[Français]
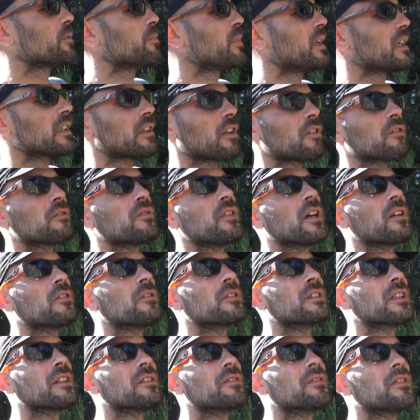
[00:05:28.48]
pas le temps de faire le
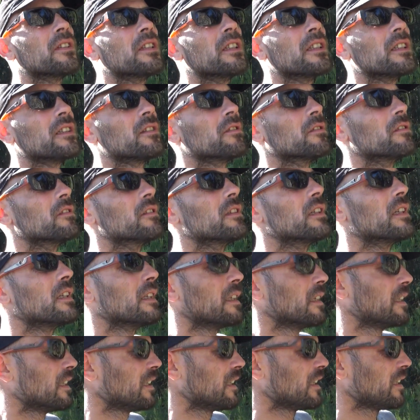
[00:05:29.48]
café, que
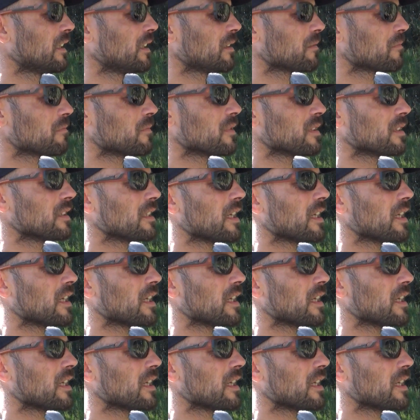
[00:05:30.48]
il